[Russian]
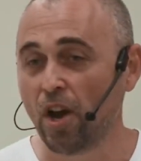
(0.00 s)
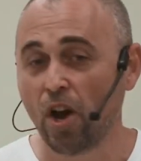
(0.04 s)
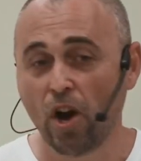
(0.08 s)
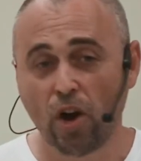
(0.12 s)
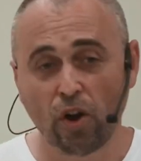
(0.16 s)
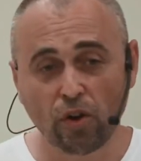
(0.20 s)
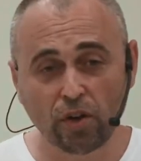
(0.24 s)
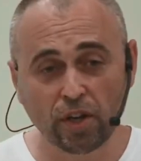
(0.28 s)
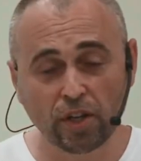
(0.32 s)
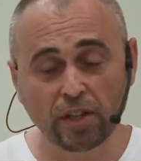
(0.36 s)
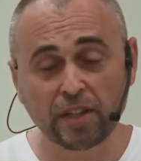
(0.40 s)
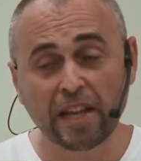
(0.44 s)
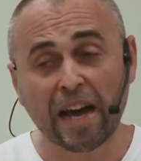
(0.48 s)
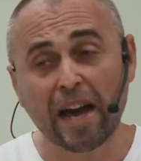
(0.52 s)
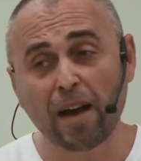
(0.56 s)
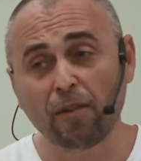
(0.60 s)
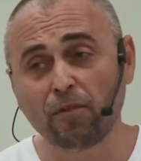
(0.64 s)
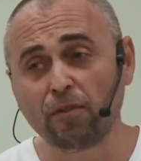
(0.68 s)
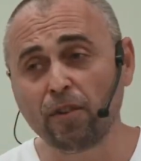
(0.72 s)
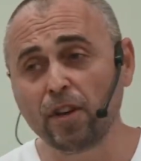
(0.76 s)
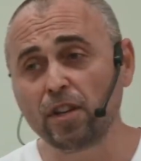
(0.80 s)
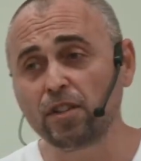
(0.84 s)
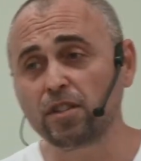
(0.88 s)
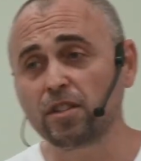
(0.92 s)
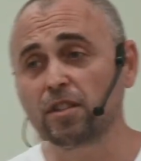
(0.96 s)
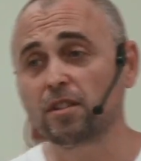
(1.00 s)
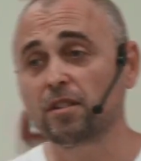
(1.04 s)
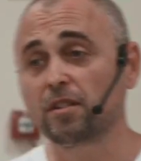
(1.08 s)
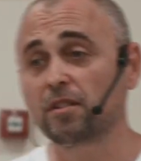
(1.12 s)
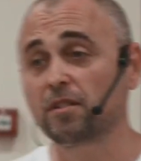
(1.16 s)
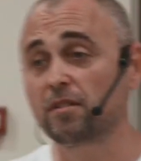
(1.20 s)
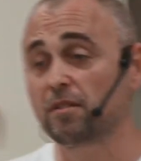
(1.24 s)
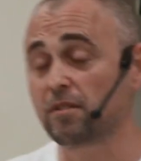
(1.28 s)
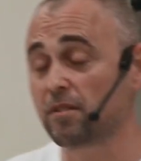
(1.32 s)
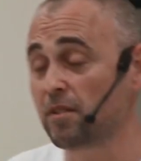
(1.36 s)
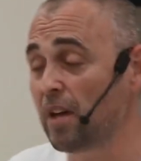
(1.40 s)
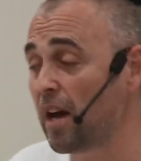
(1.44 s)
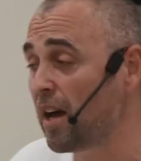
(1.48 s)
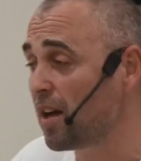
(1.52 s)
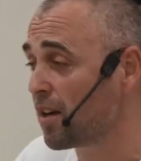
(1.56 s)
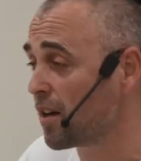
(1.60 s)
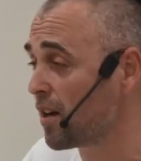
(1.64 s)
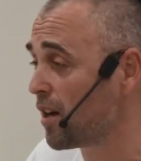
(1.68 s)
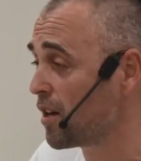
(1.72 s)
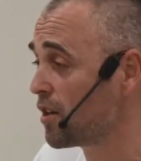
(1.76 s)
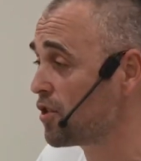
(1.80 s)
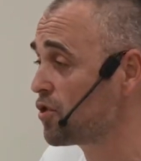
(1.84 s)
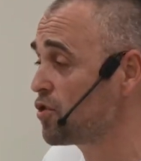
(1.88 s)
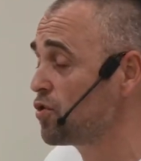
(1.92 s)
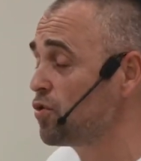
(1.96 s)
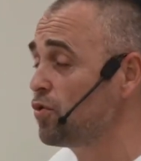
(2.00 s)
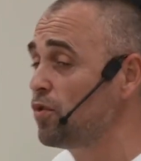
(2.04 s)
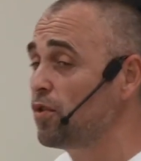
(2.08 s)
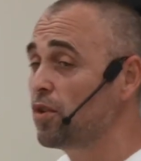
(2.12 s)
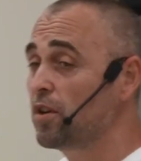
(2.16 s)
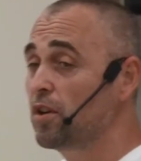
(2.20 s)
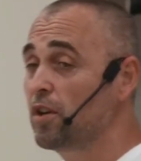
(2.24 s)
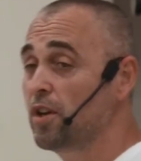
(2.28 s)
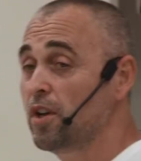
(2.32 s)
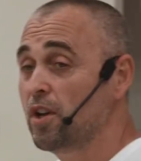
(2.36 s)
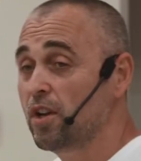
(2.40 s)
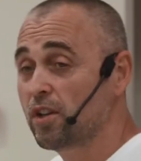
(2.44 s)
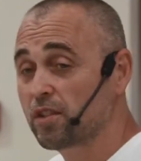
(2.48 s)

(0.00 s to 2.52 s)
Он говорит, да, выйти, да, хорошо,